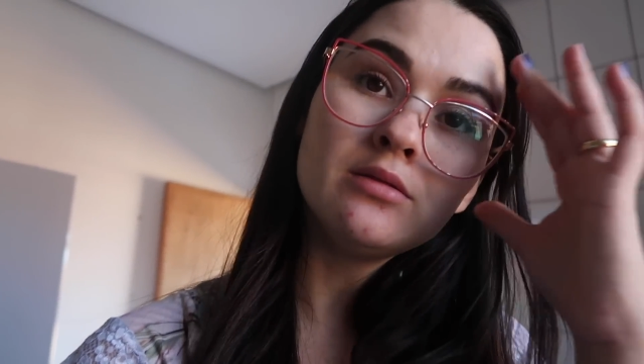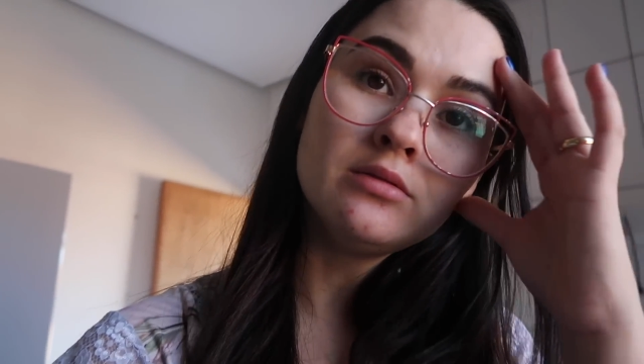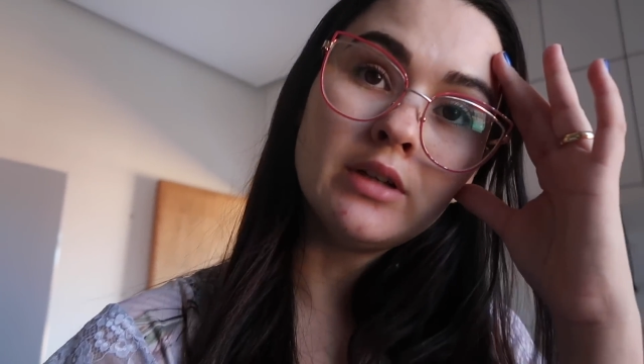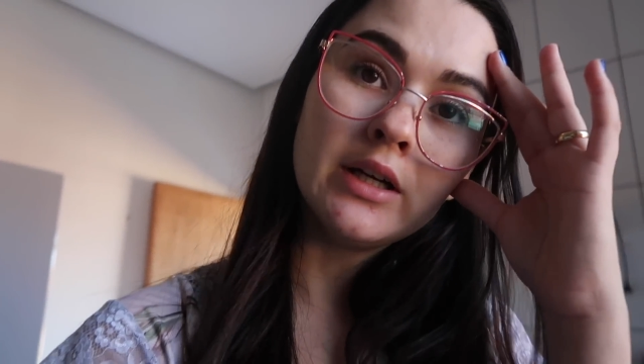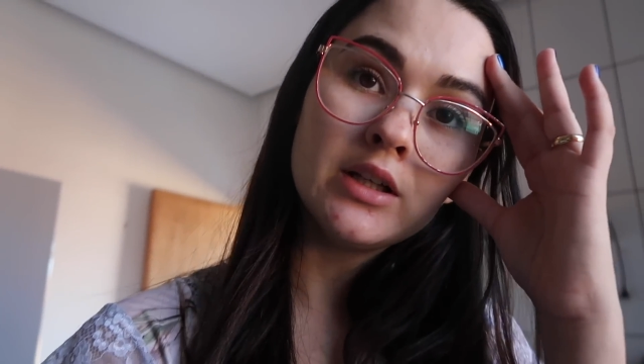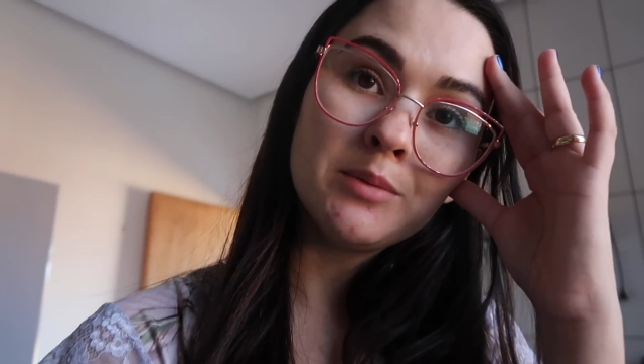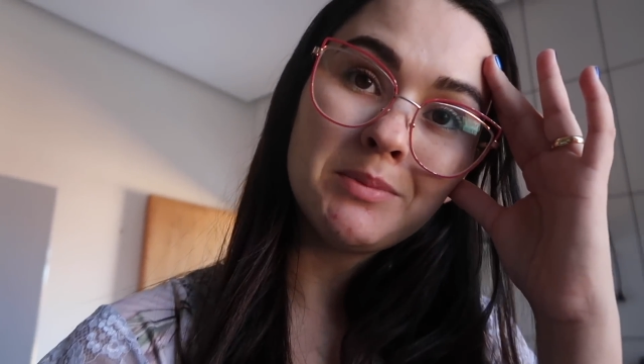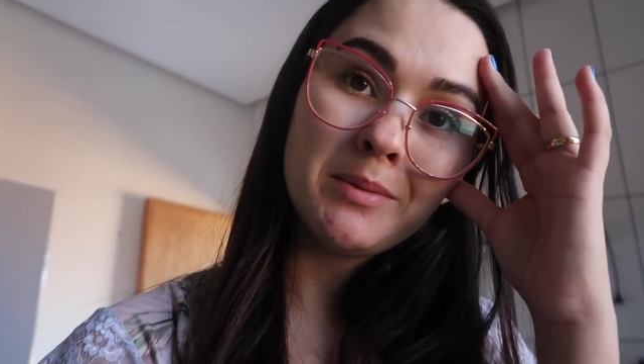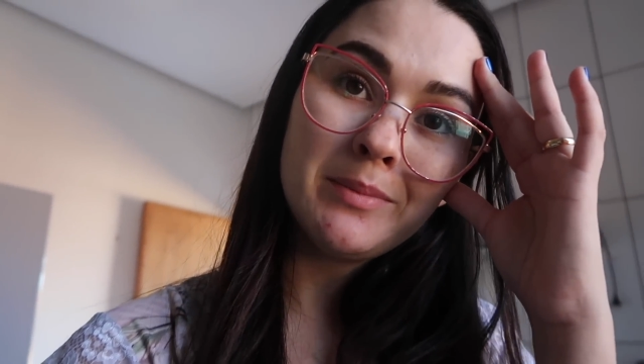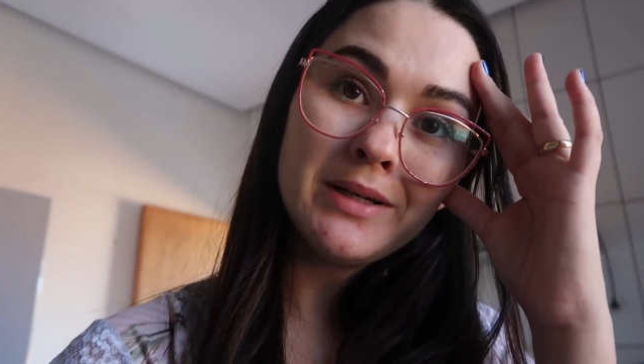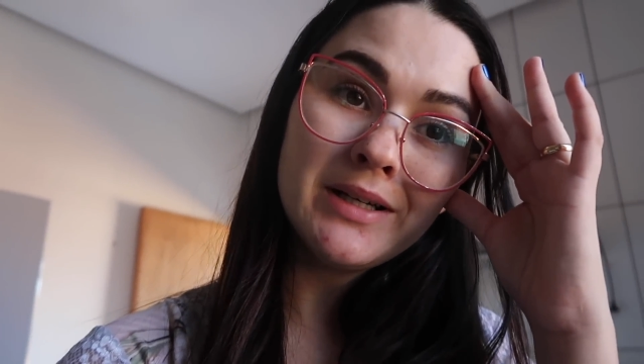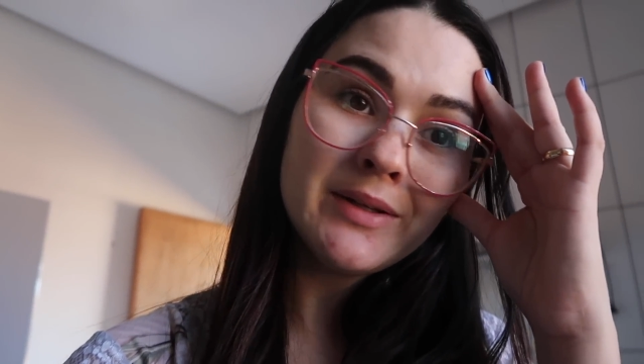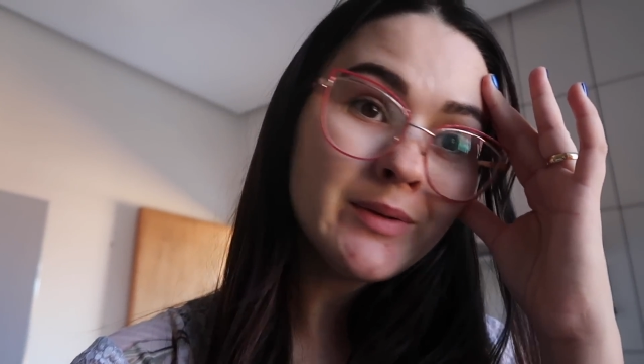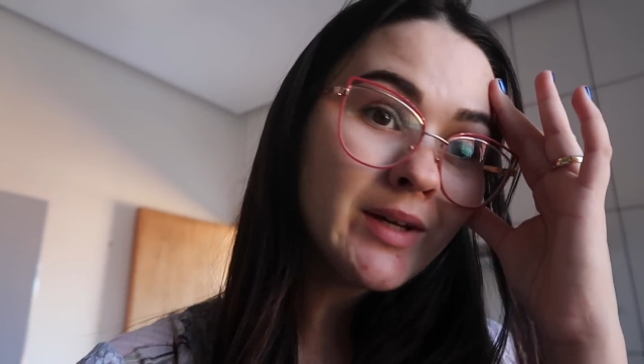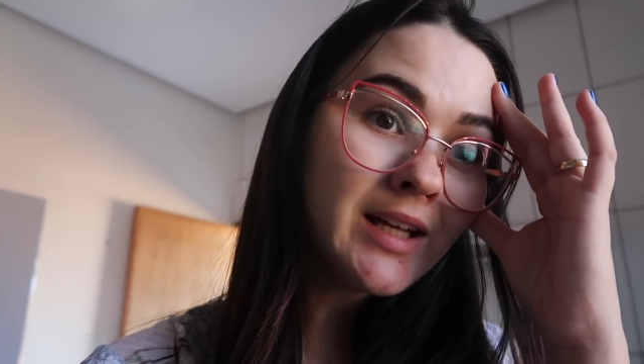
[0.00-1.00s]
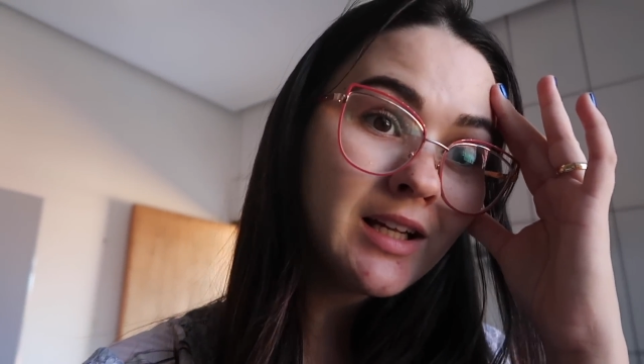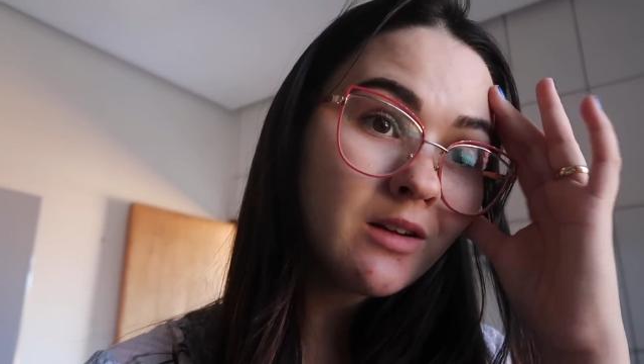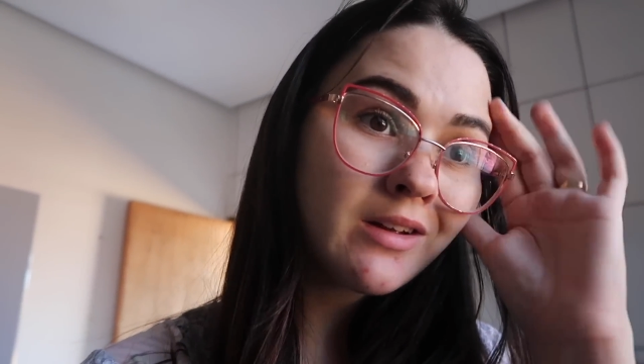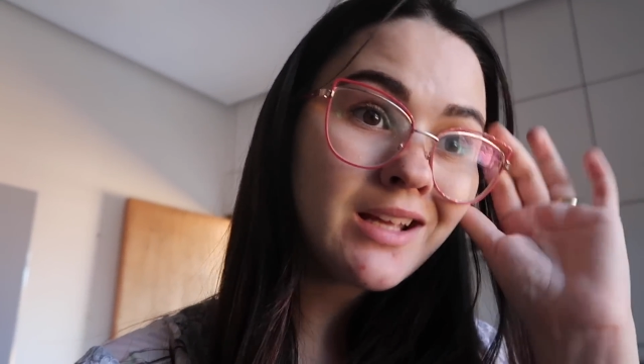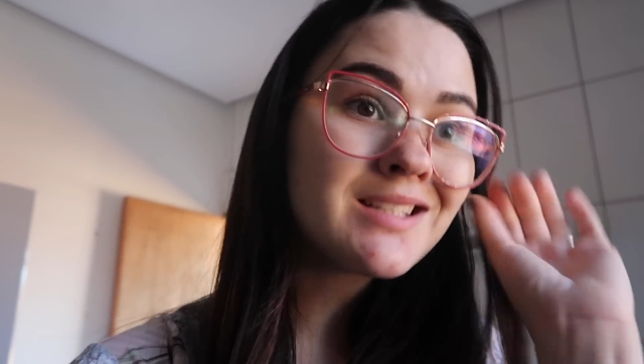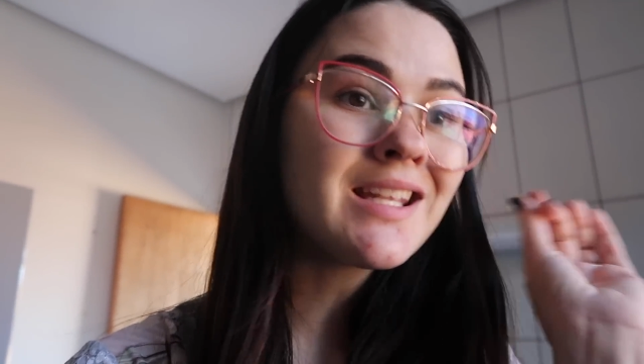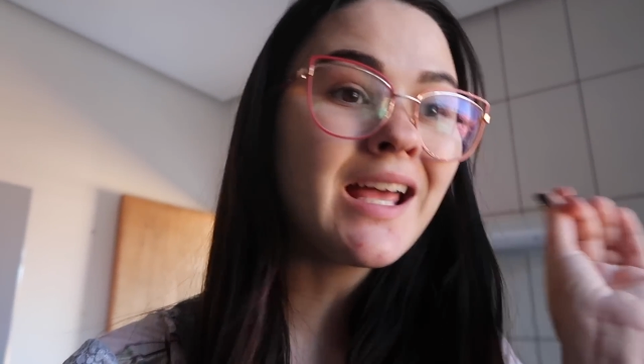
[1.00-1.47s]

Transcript: vai tomar banho, ele não quer